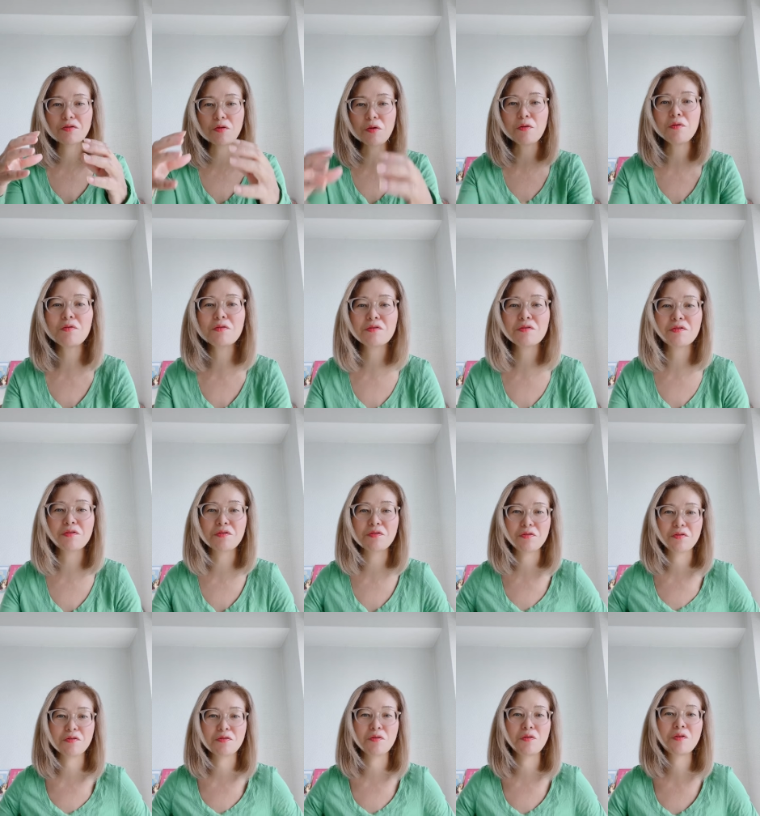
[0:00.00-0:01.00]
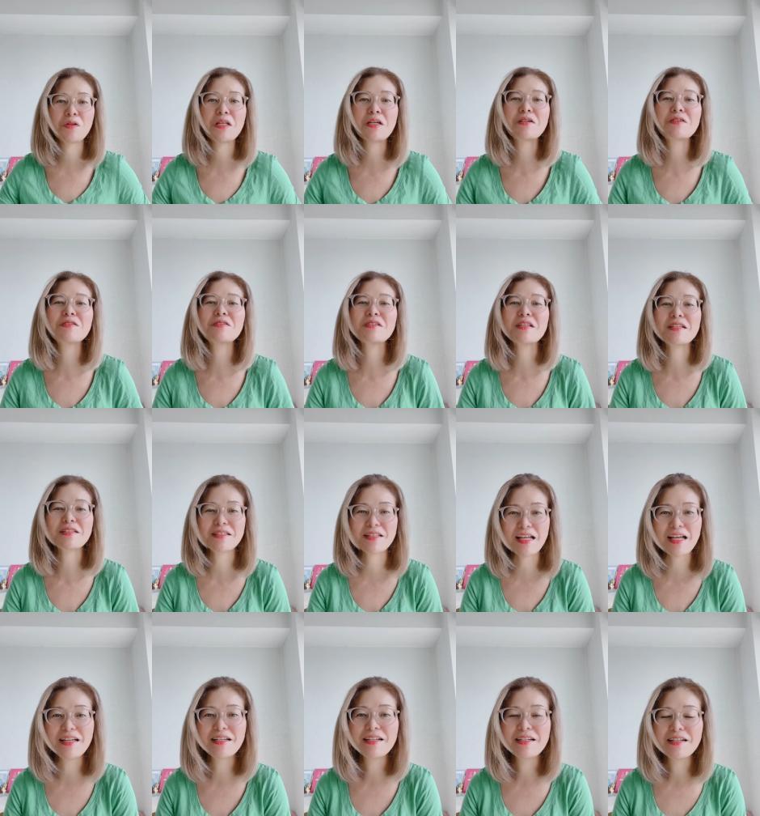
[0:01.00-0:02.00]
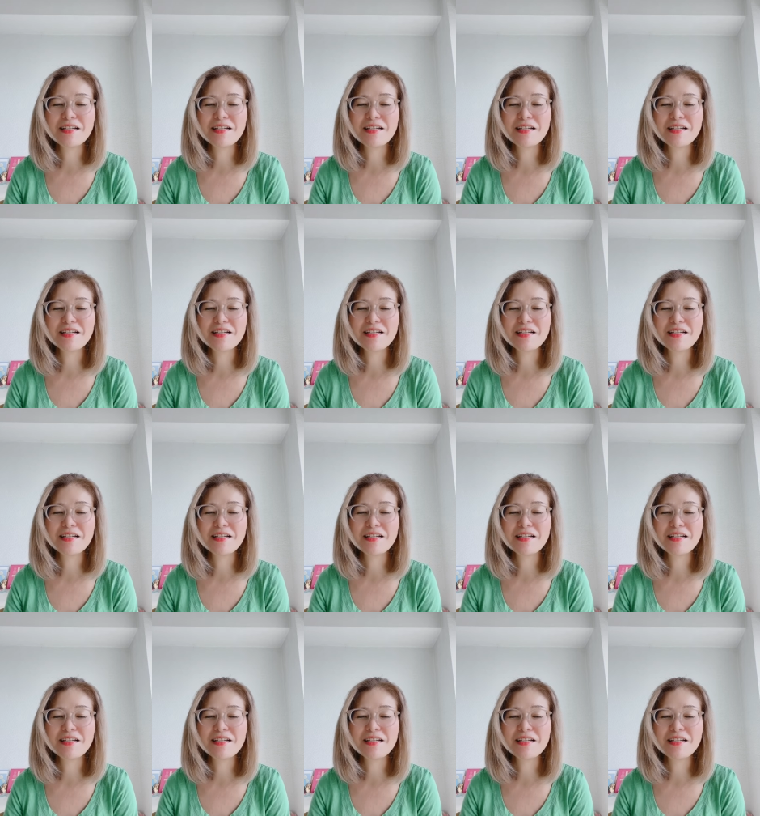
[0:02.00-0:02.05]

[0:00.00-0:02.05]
ドーンと乗ってくるんですね